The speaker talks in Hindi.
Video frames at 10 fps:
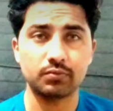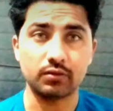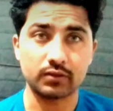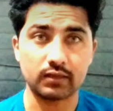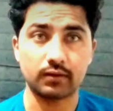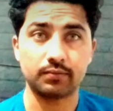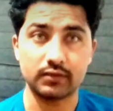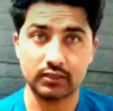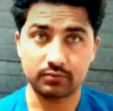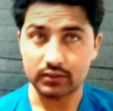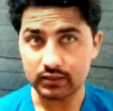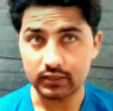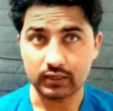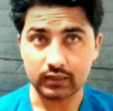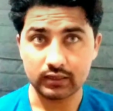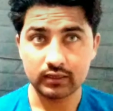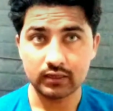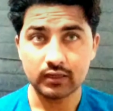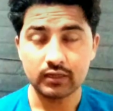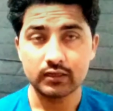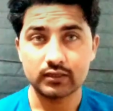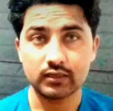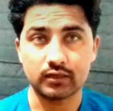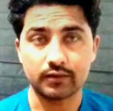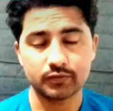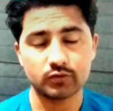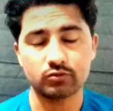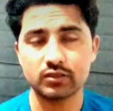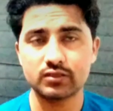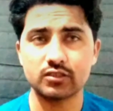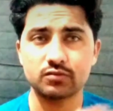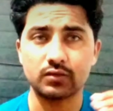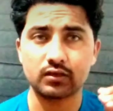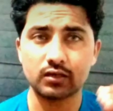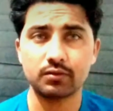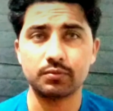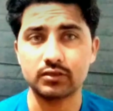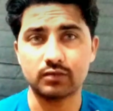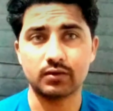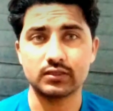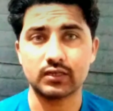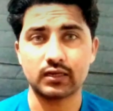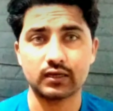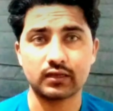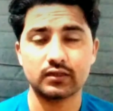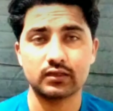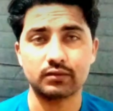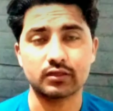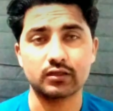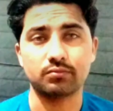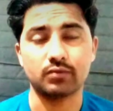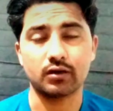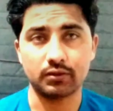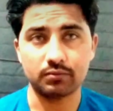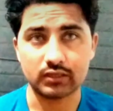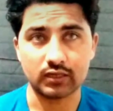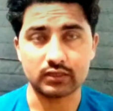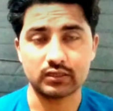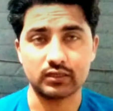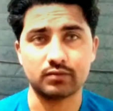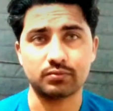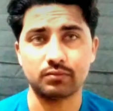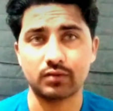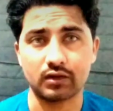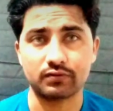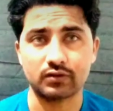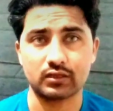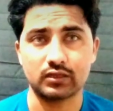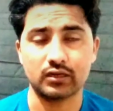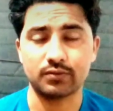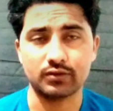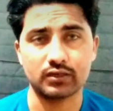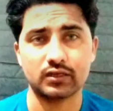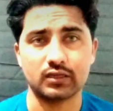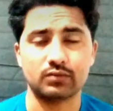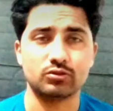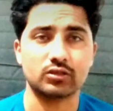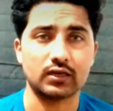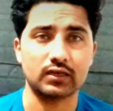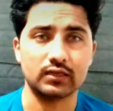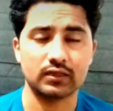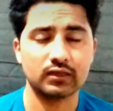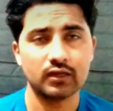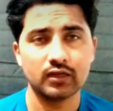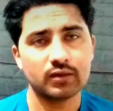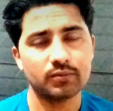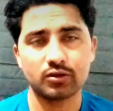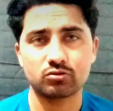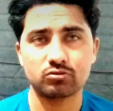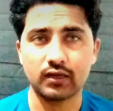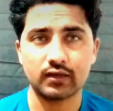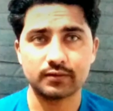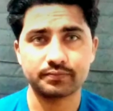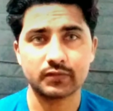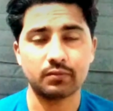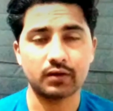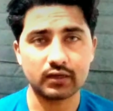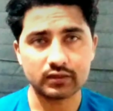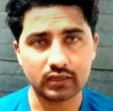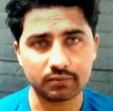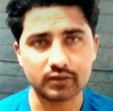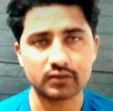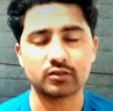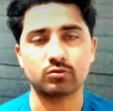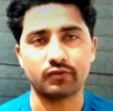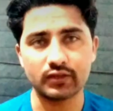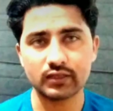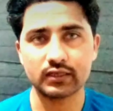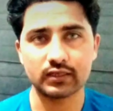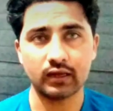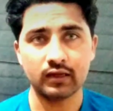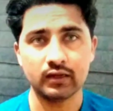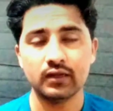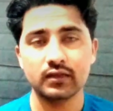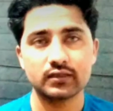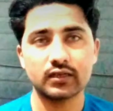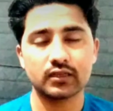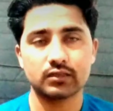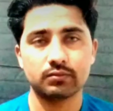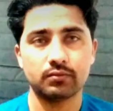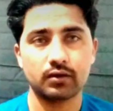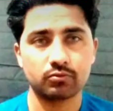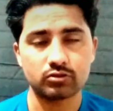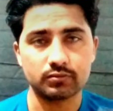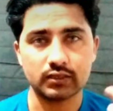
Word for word: कभी भी मतलब आपने जल्दबाजी नहीं करनी ठीक है ना तो इस चीज़ में कभी भी जल्दबाजी ना करें कि मतलब आप हिम्मत हार जाएं आप नंबर ऑफ कर दें आप ये कह दें कि मुझे कहाँ नहीं है फिर तो जाहिर है हमारे इतना बैठने का कोई फ़ायदा ही नहीं है ठीक है ना जब हम आपको